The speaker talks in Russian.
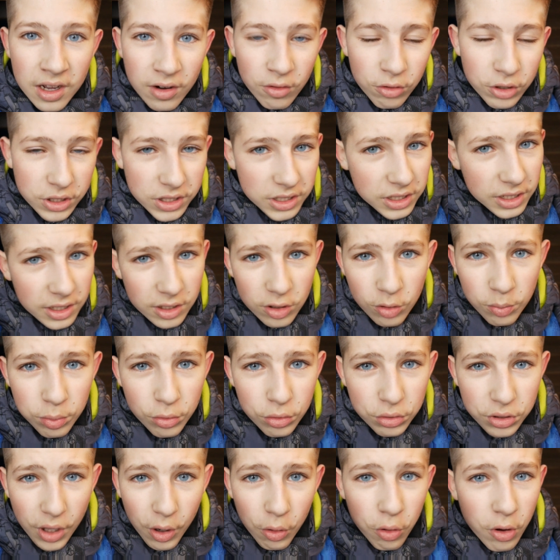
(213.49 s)
Вот не
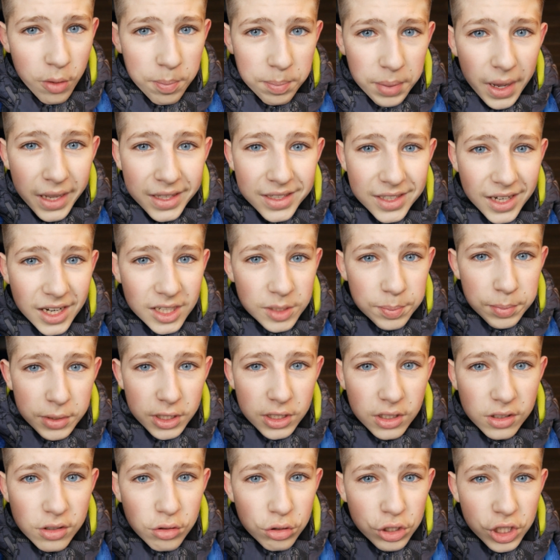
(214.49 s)
люблю такой. Пять раз
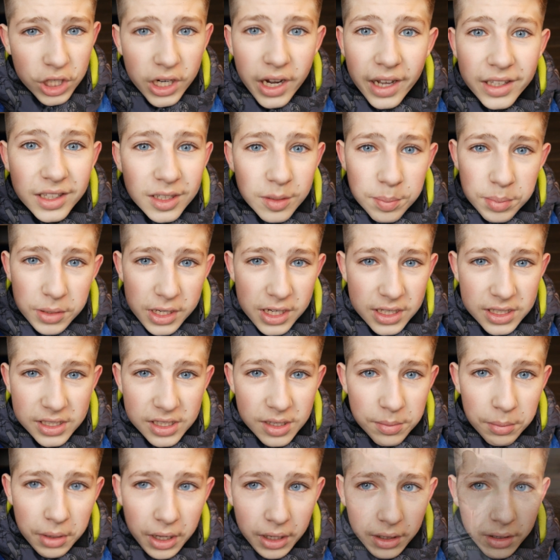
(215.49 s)
предыдущий кадр
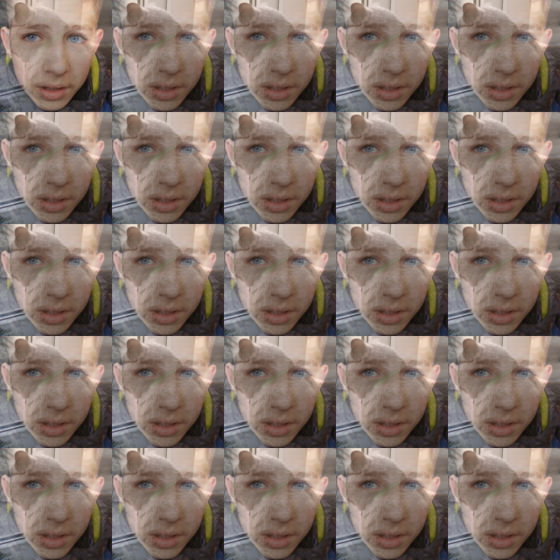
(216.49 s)
переснимал.